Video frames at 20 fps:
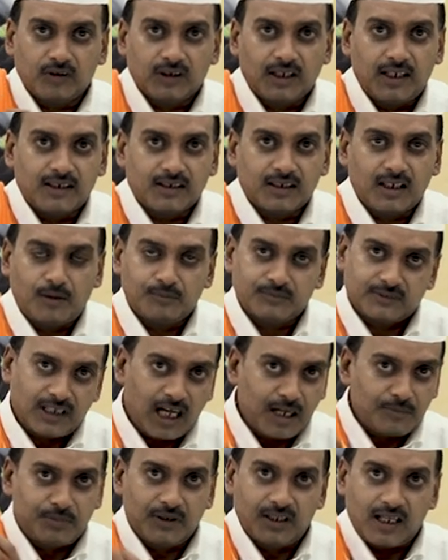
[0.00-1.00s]
बोल रहे हैं कि हम
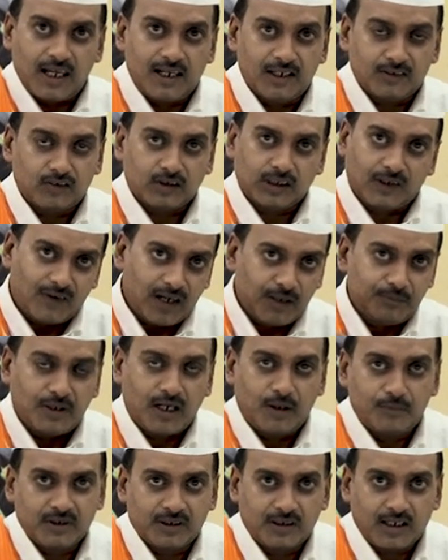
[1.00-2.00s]
चाय पिलाए हैं तो दवाई भी
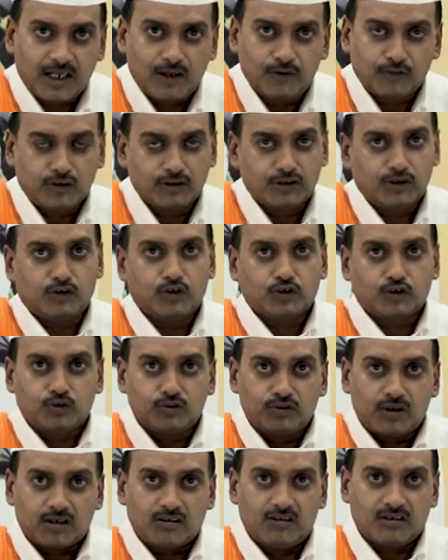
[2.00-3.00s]
हमें कराएँ किसी को
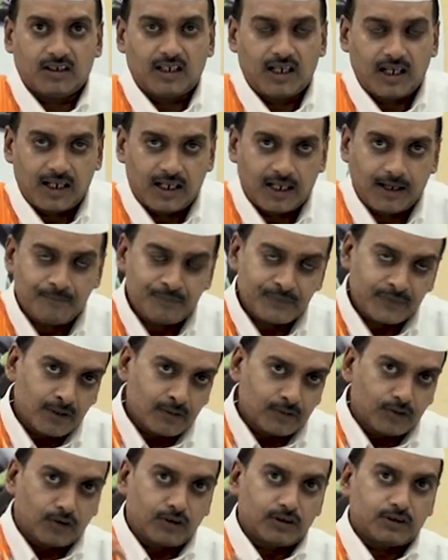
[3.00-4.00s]
शुगर हो गया है
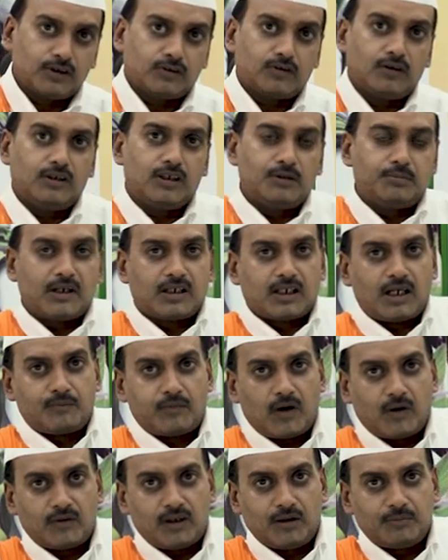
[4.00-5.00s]
तो किसी को लीवर का
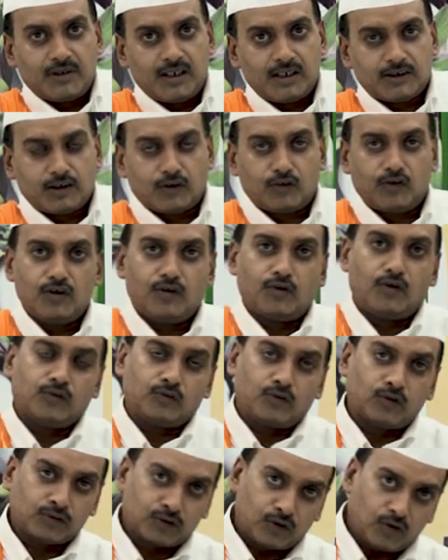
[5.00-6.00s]
प्रॉब्लम है तो कोई को,
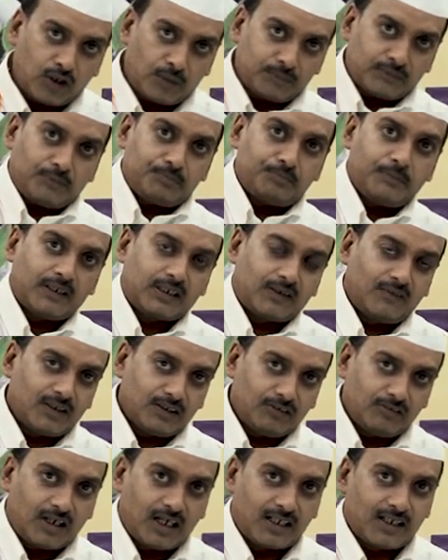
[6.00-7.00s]
तो कोई अपना पेटवे
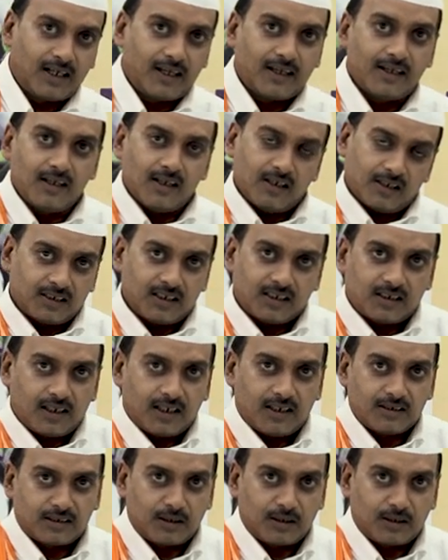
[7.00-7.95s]
दुखा रहा है ठीक है